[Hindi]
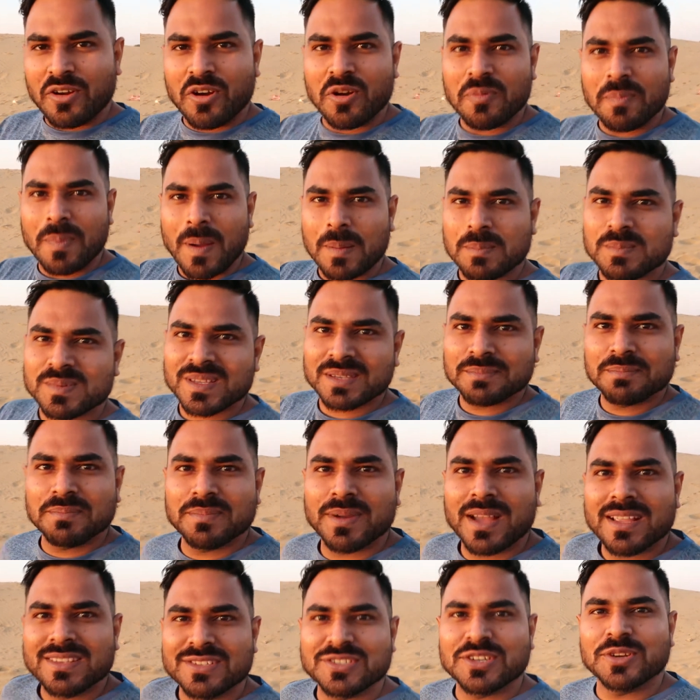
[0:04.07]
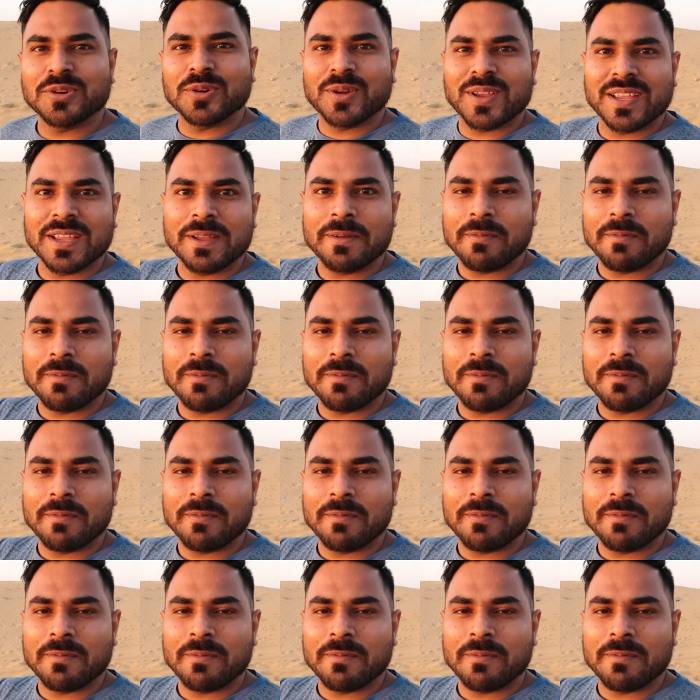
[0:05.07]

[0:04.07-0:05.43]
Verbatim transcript: uh, होप आप सब अच्छे हो